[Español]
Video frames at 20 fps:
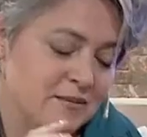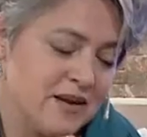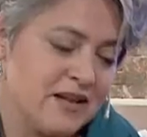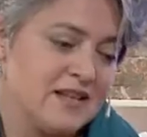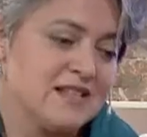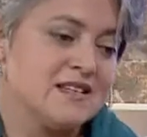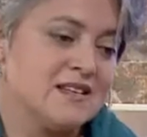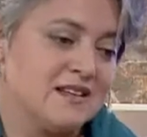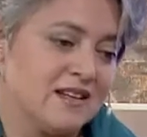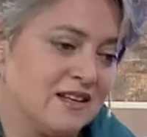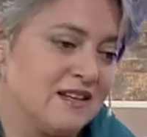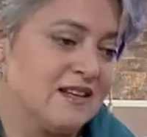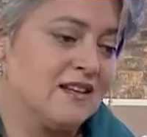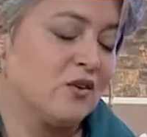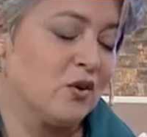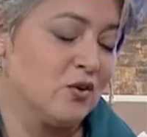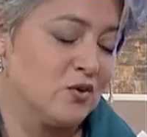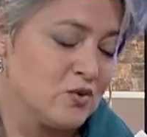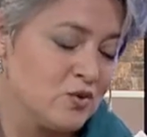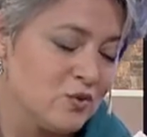aparecen
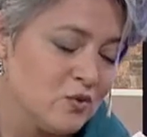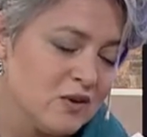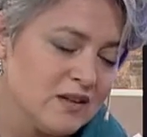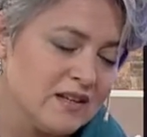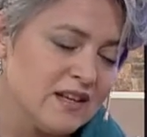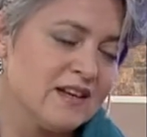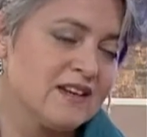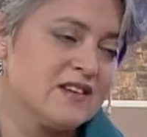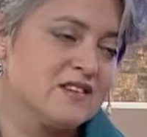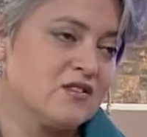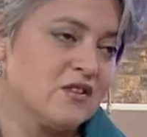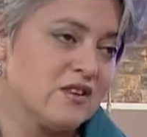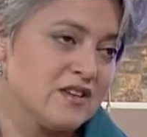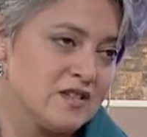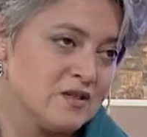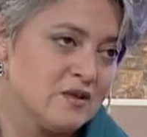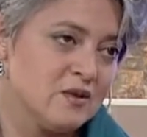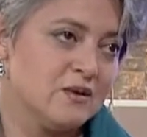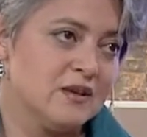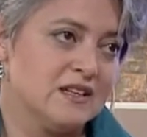consultas, que yo
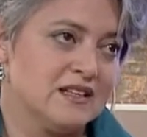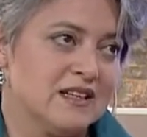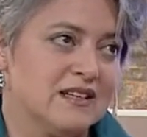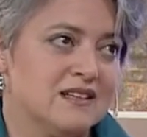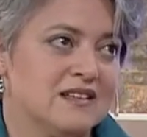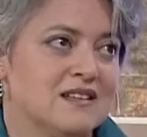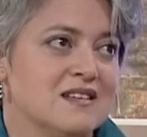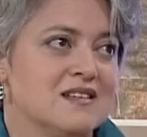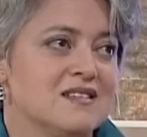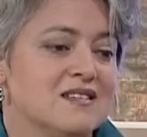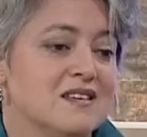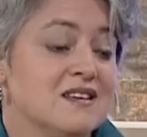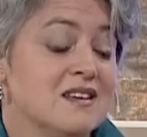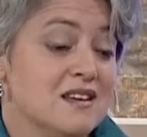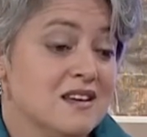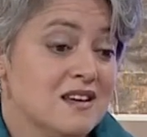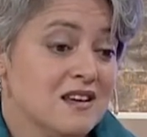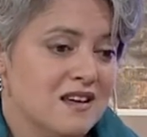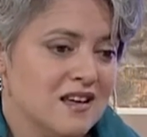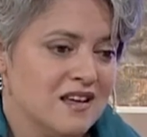recibo bastantes,
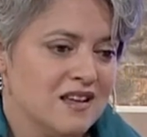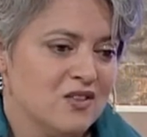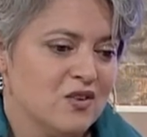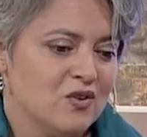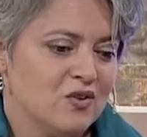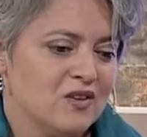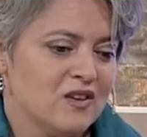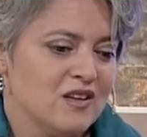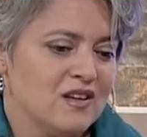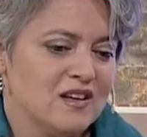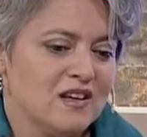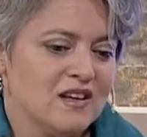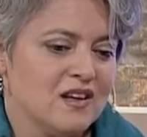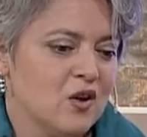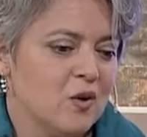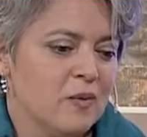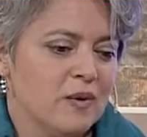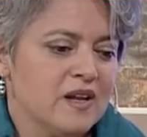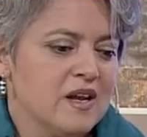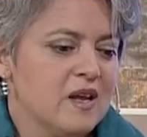en donde
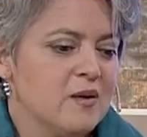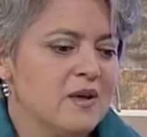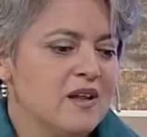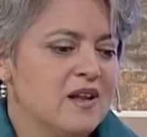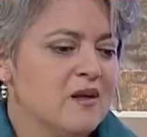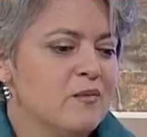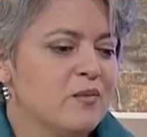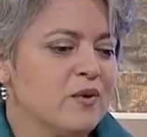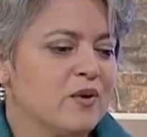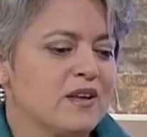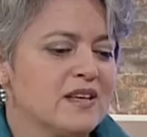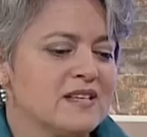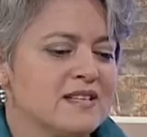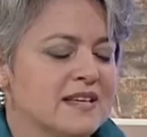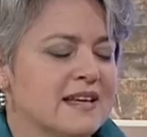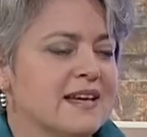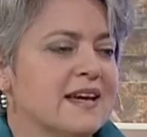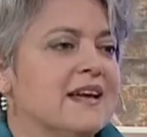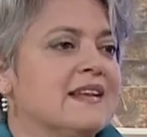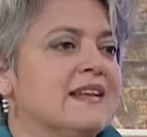los padres vienen porque
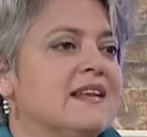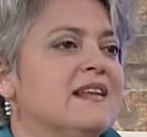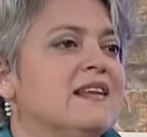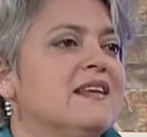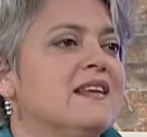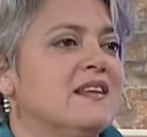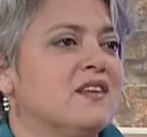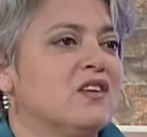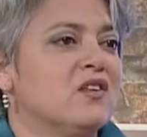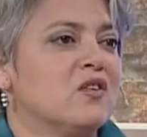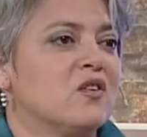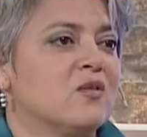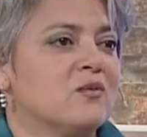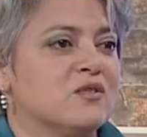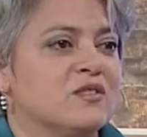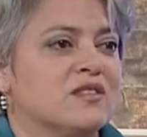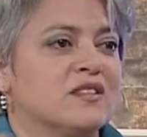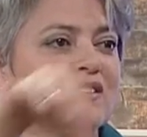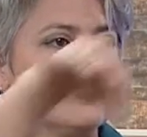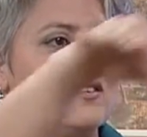se quejan del niño,
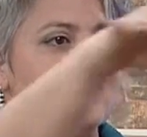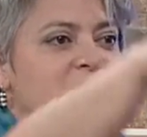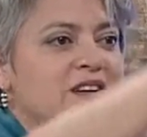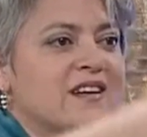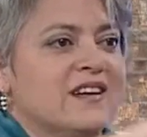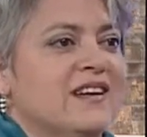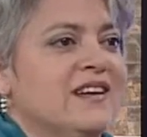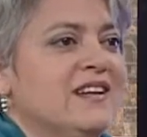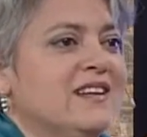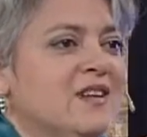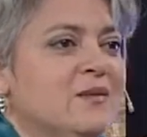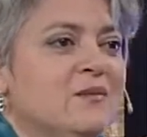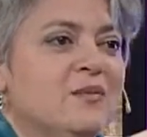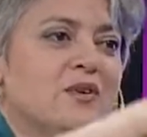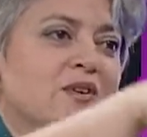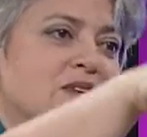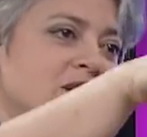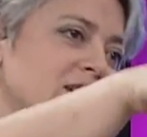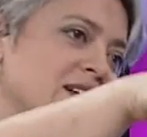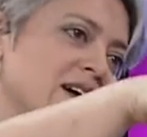como si te lo trajeran
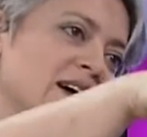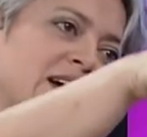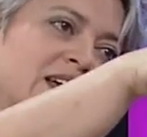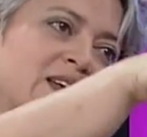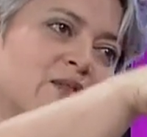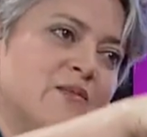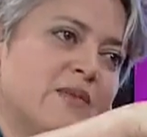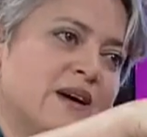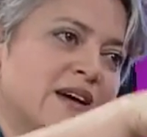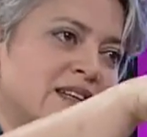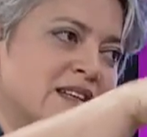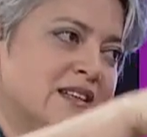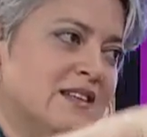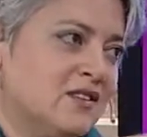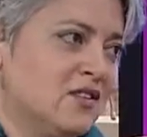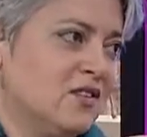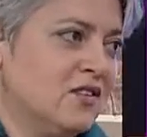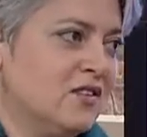tipo, acá hay un paquete. Vino